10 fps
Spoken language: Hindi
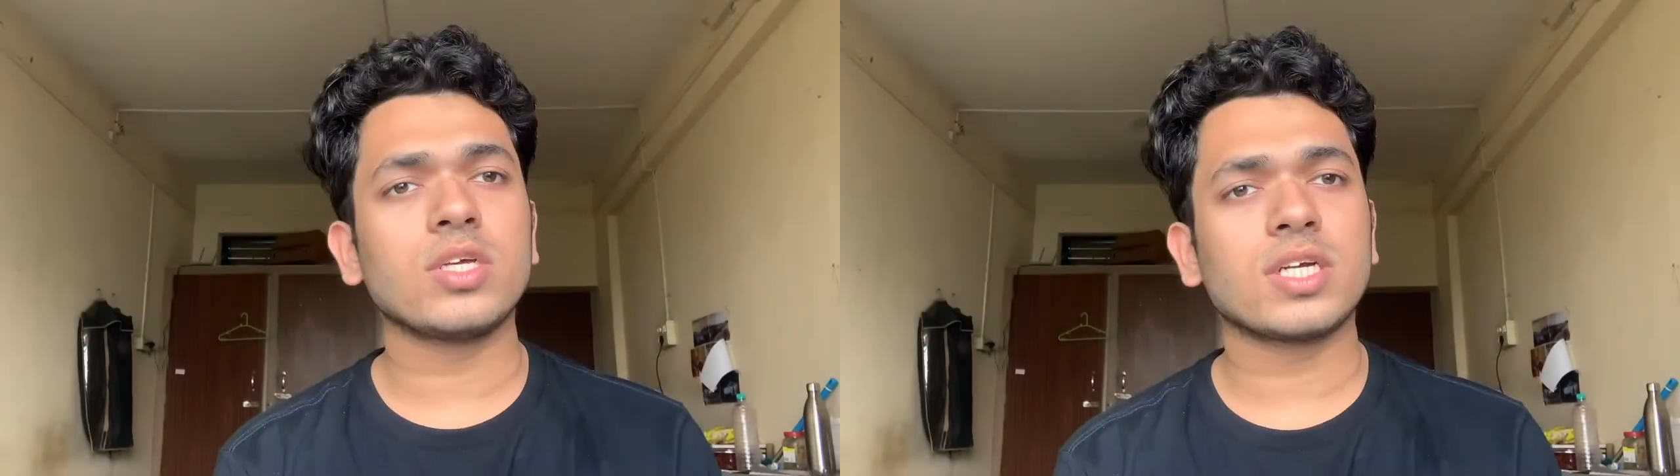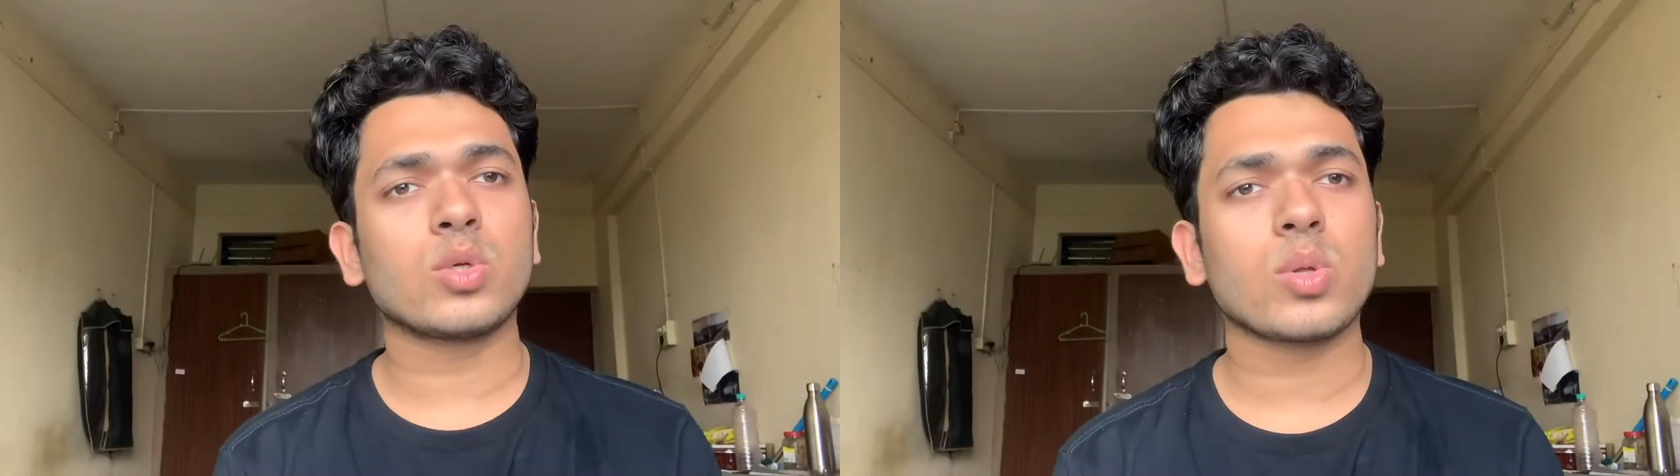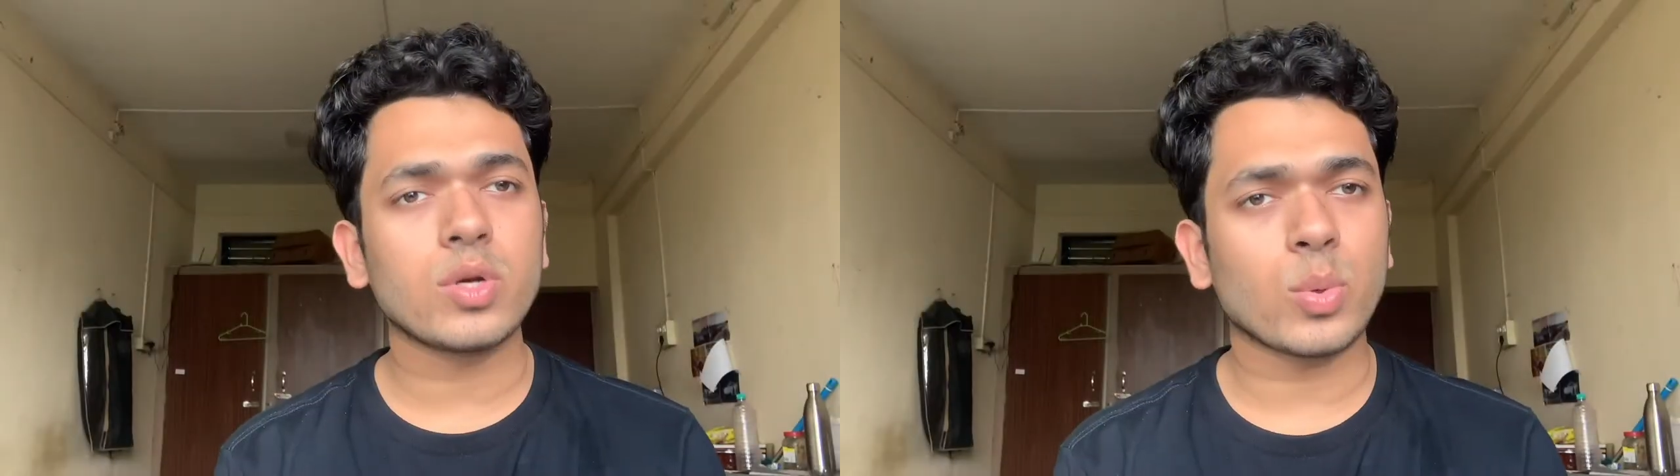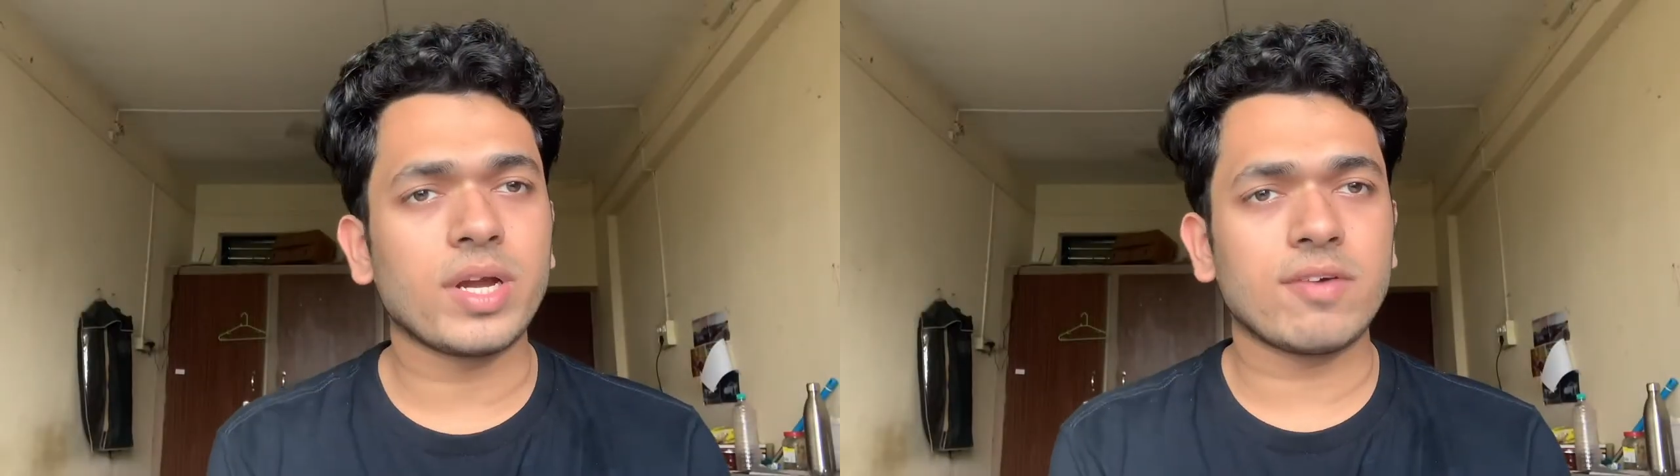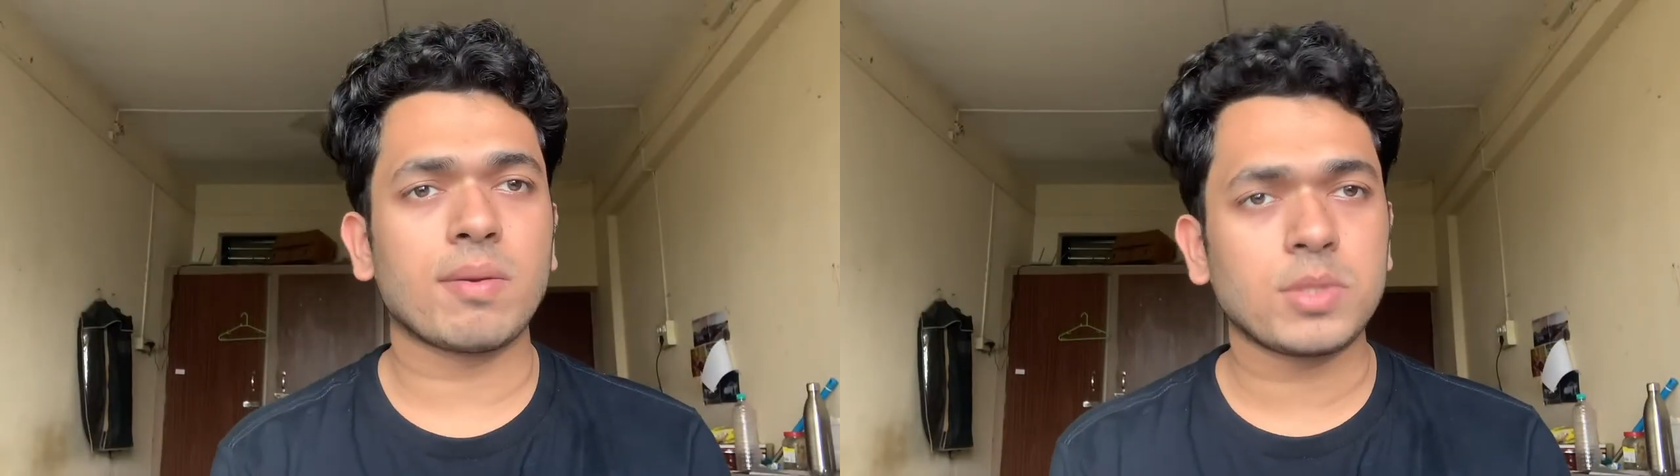का
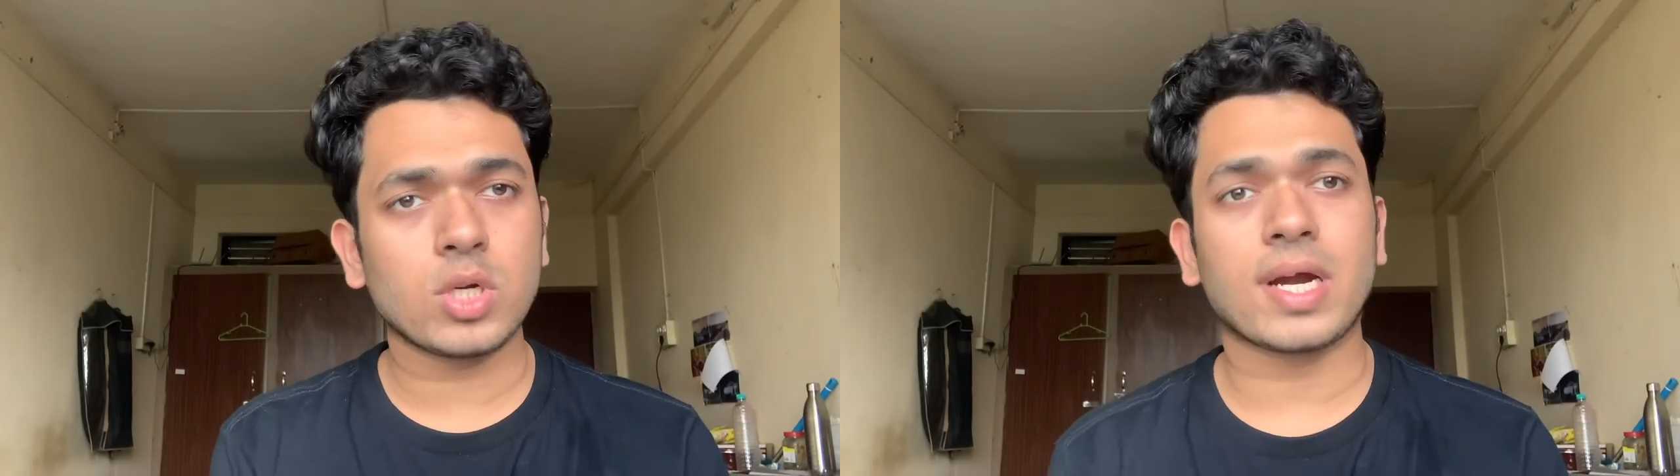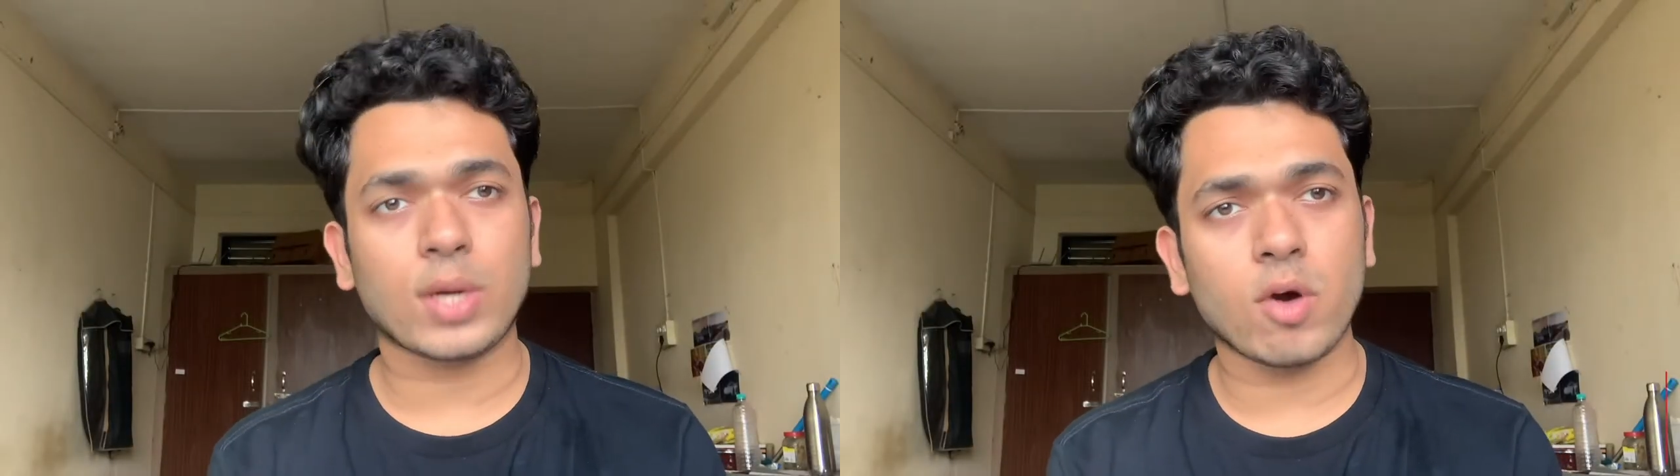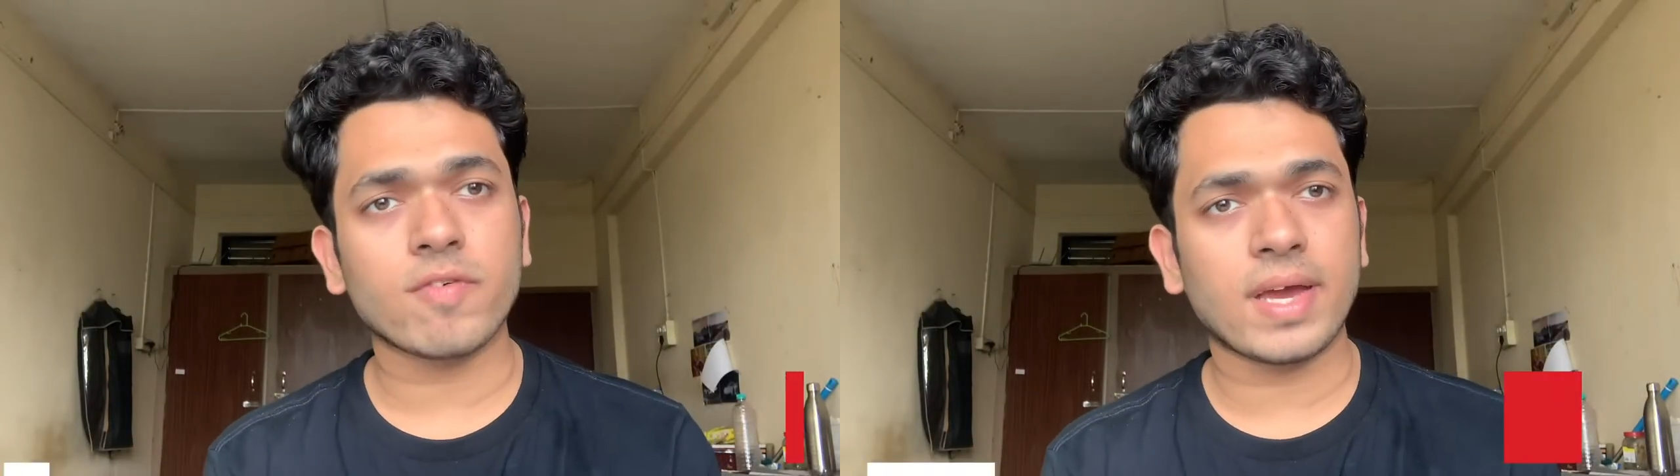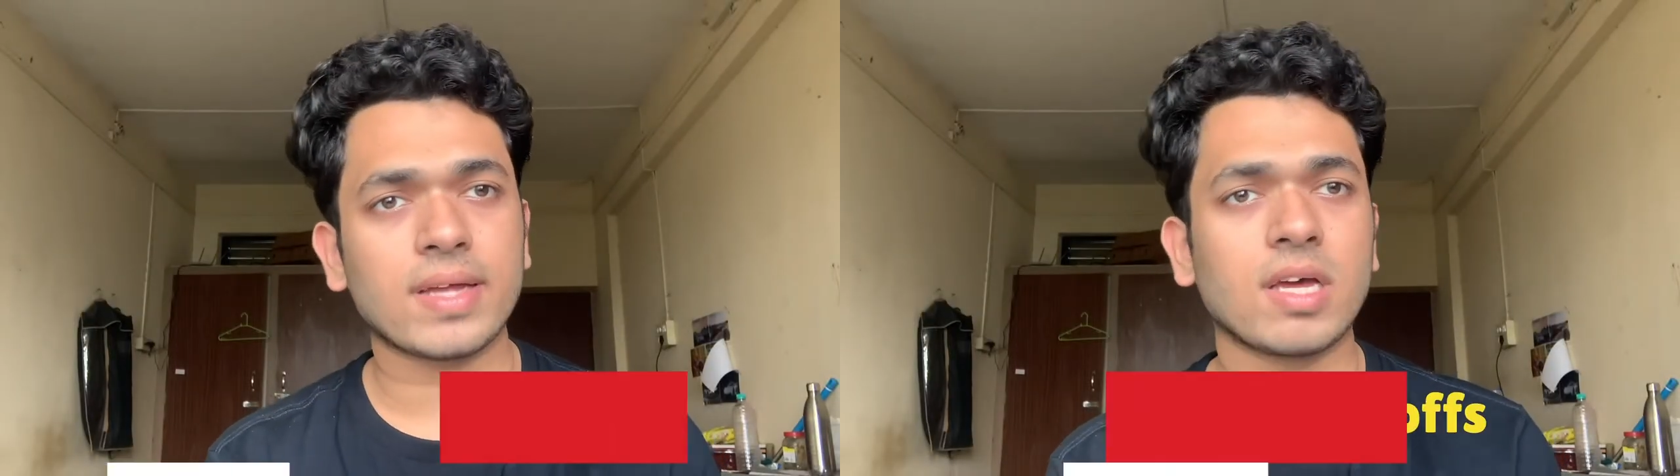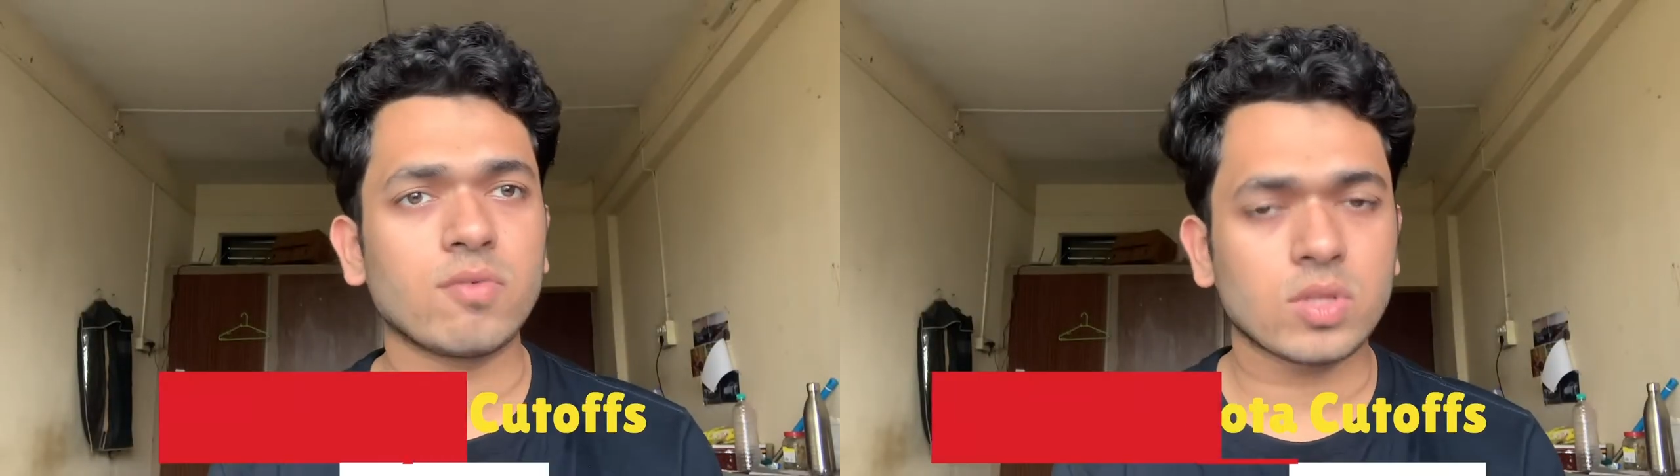2021 में जो कट ऑफ गया
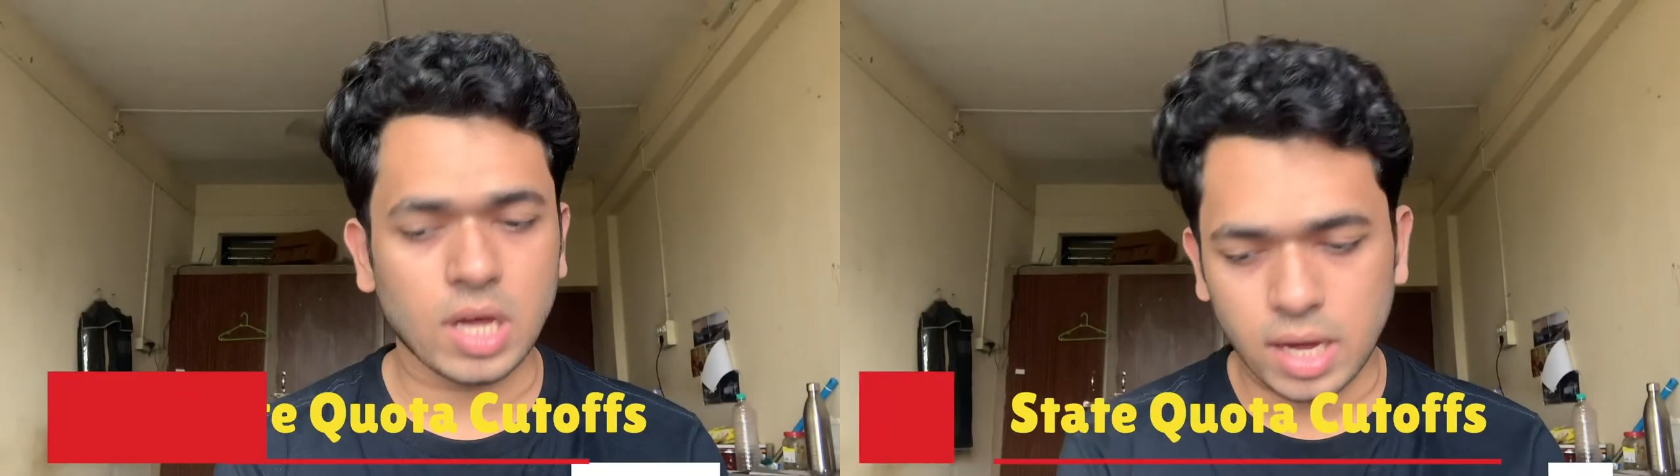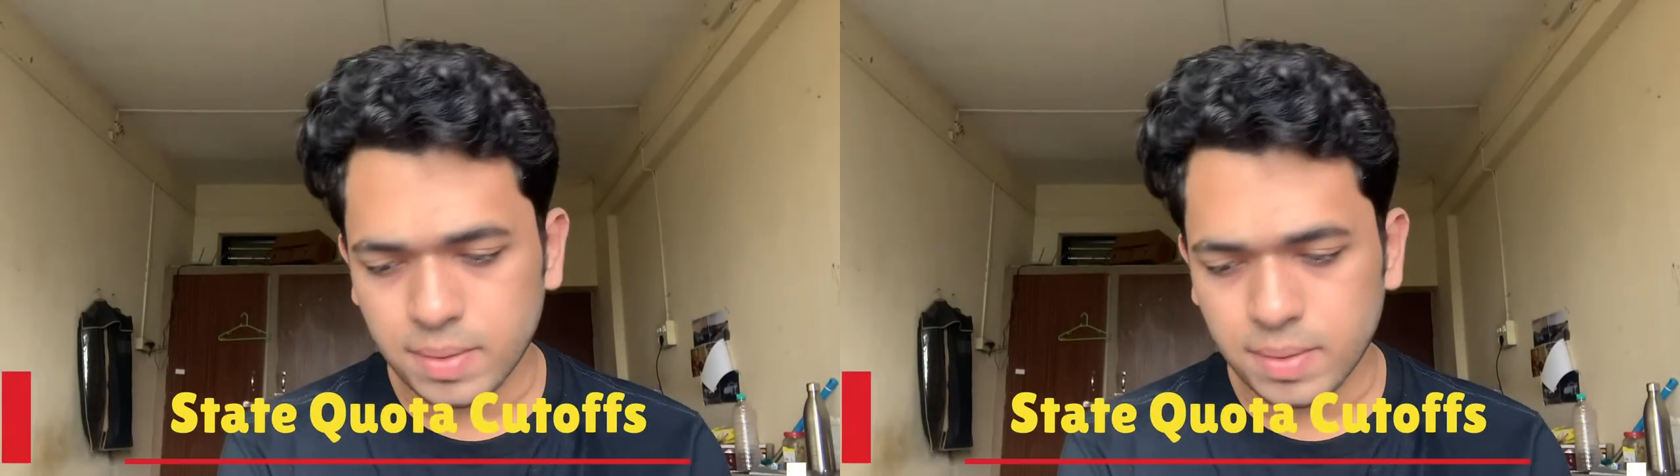था वो था